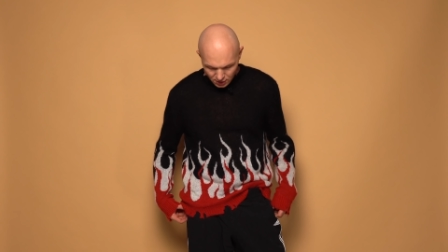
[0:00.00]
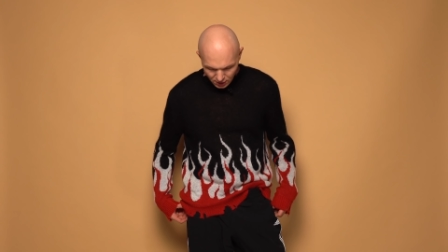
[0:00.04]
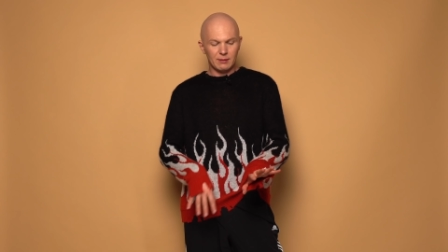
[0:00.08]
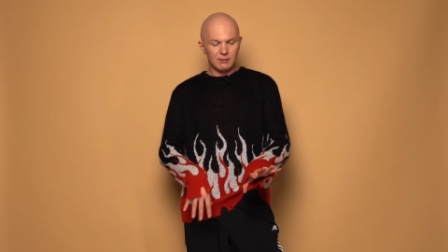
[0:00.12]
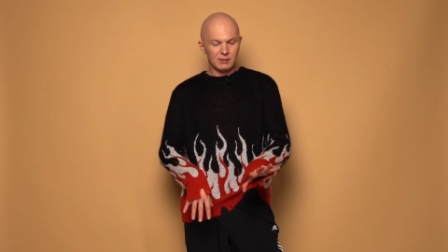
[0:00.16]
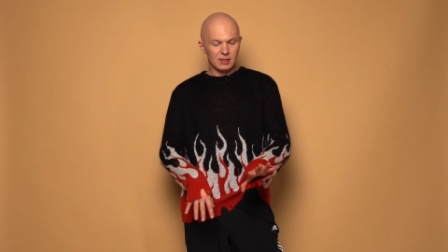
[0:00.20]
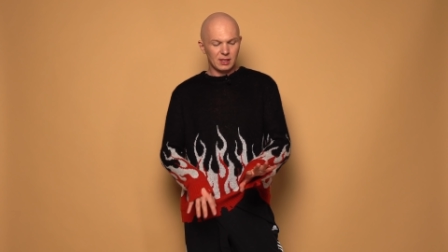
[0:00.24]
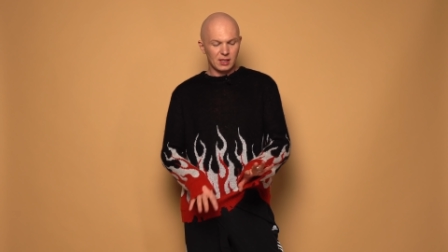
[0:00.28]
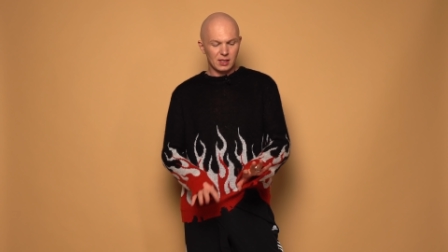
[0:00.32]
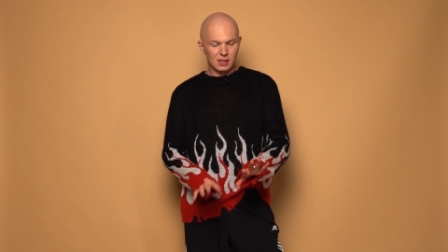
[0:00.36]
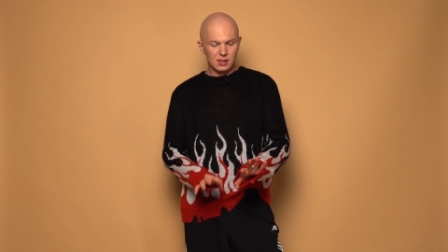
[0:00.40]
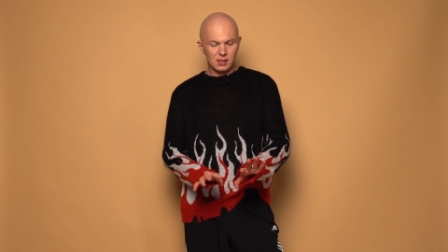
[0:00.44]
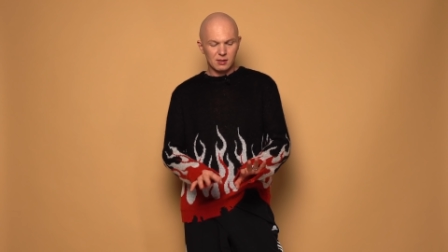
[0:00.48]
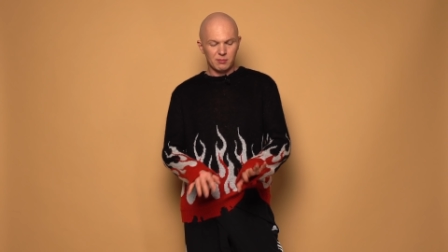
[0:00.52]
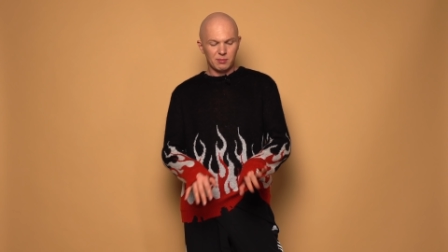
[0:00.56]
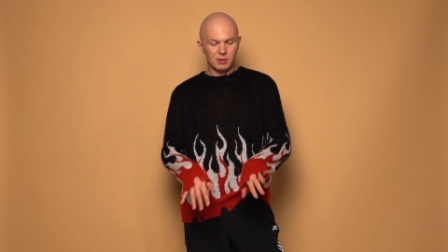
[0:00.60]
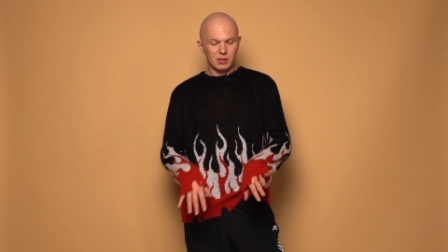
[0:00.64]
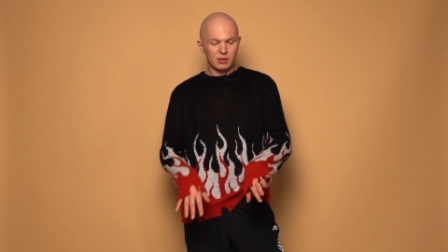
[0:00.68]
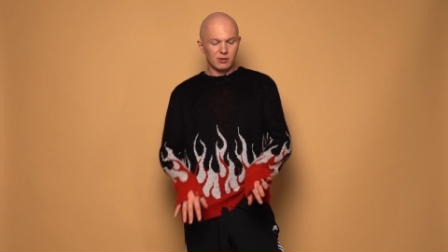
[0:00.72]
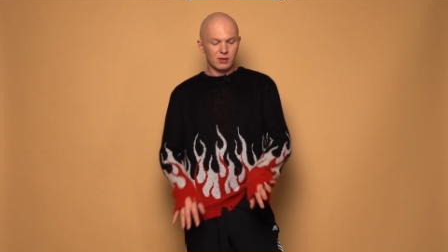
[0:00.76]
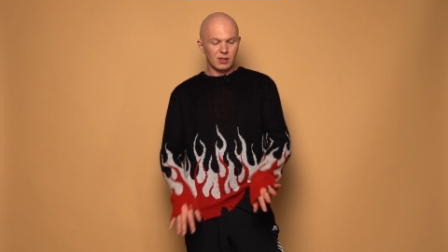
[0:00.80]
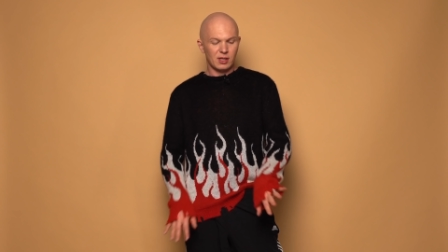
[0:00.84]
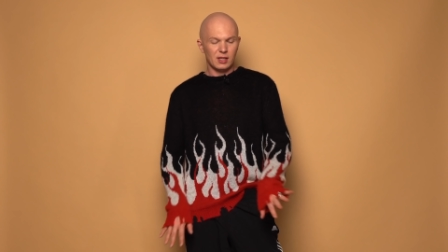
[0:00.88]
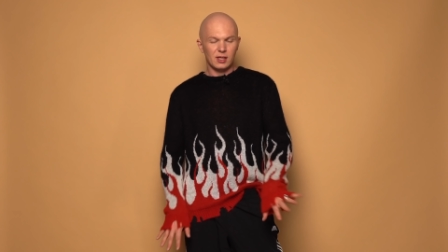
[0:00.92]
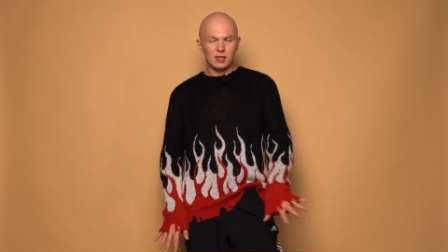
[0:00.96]
Мне кажется,
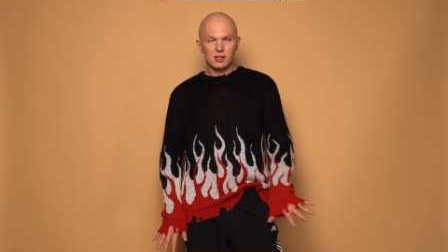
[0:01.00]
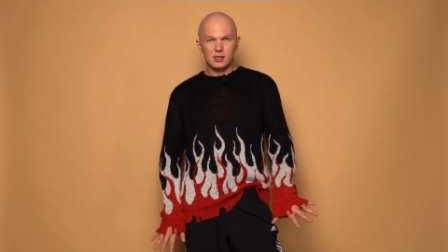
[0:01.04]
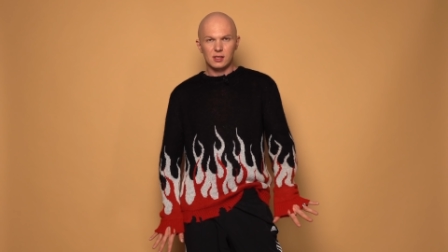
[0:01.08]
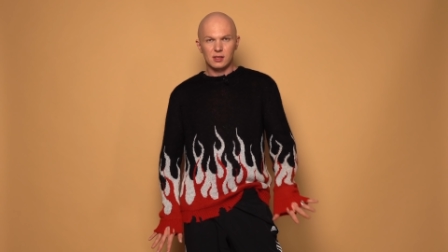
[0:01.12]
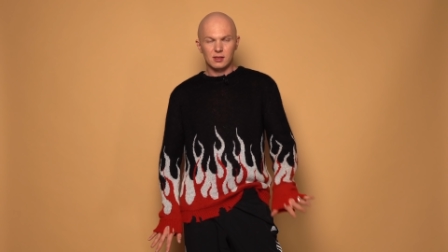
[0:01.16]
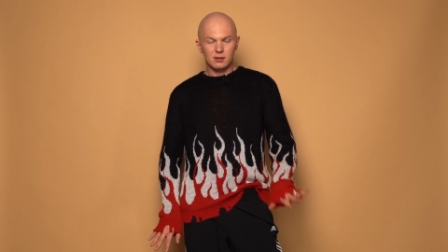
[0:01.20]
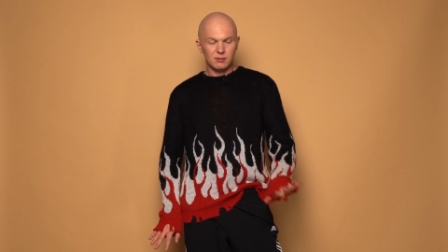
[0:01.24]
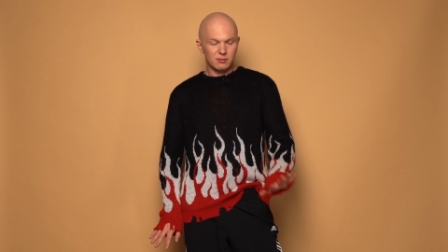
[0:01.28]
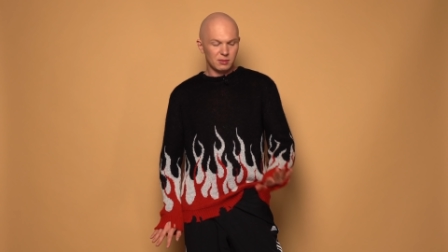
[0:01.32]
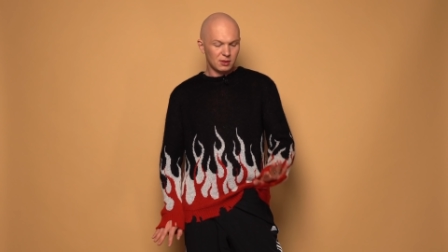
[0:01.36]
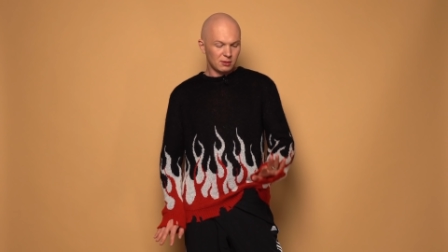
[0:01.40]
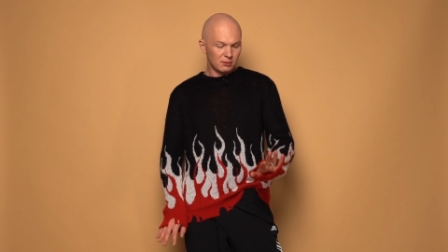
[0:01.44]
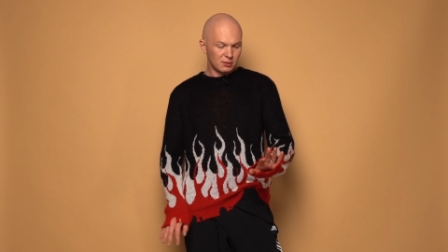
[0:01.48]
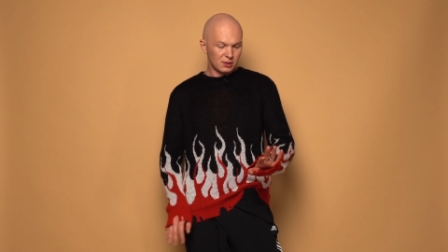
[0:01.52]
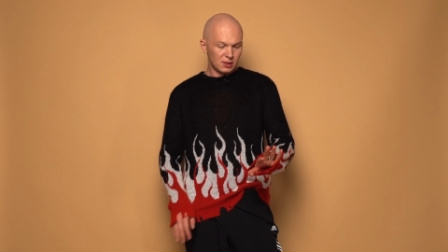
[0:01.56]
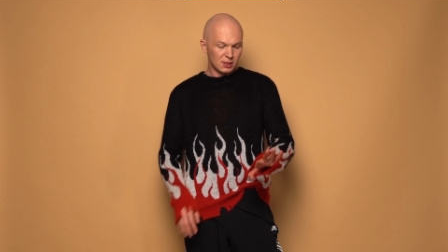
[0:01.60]
пару колец и было бы